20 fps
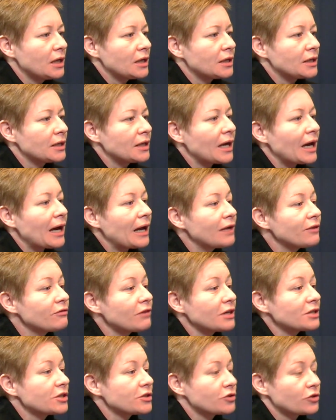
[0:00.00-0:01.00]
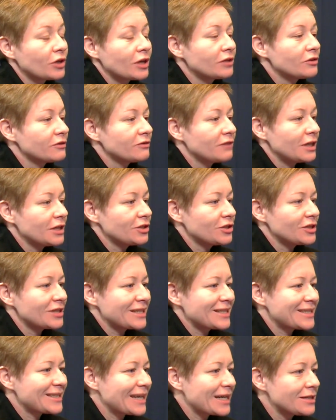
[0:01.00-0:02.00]
e, ale właśnie zorientowali się,
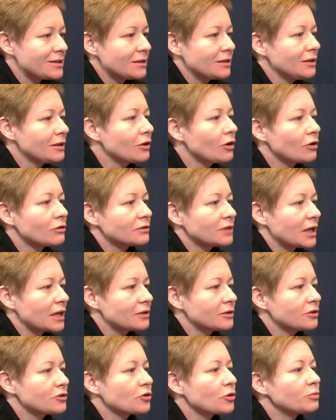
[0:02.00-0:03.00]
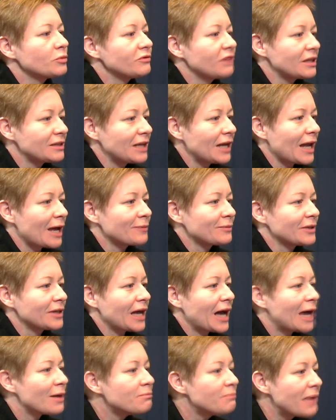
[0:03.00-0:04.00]
że stracili kontakt z obywatelami,
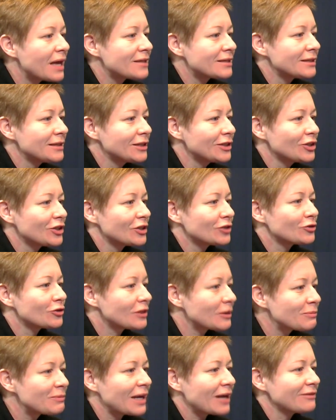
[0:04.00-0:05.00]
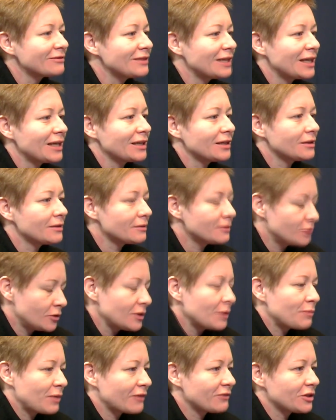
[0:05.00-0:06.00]
a bez nich to naprawdę, to
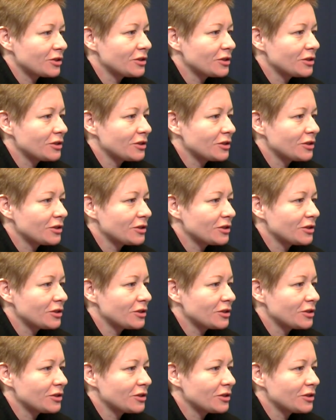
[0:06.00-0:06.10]
naprawdę